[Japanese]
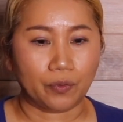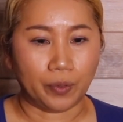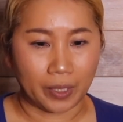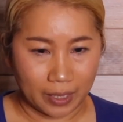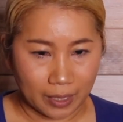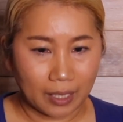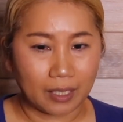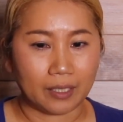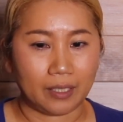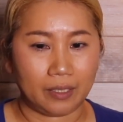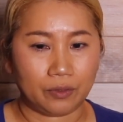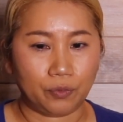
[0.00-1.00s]
これから、
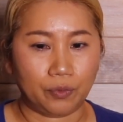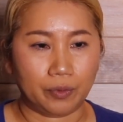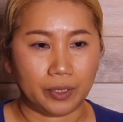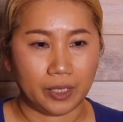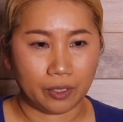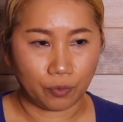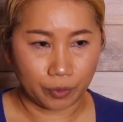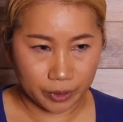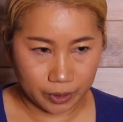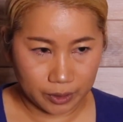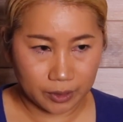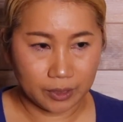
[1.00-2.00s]
えーと、と引っ
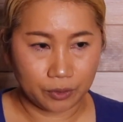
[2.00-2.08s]
越し